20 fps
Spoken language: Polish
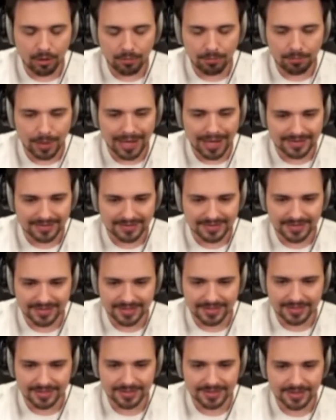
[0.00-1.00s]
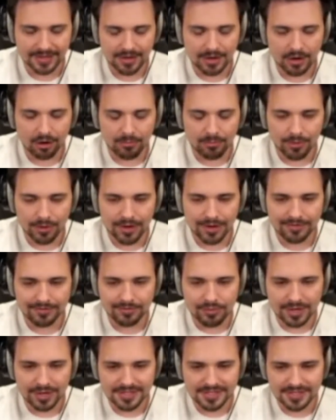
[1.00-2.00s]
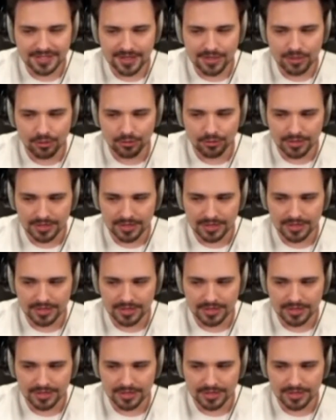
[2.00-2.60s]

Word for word: oparty o moje własne nogi,